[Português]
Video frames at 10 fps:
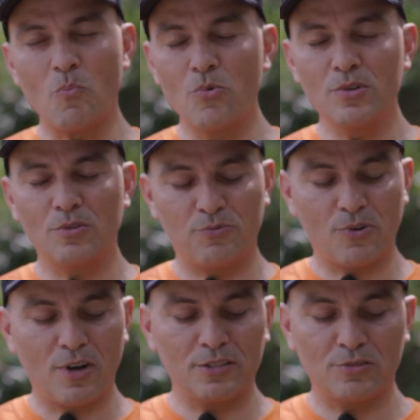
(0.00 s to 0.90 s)
muito
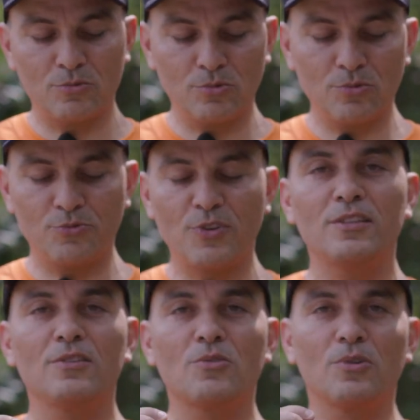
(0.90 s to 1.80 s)
fortes, tudo
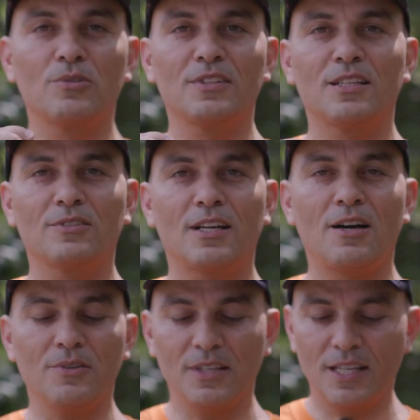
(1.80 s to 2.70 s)
feito em couro
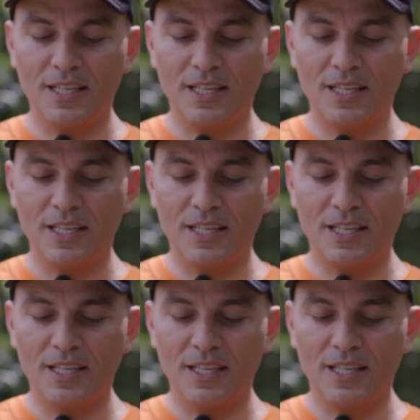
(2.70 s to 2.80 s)
natural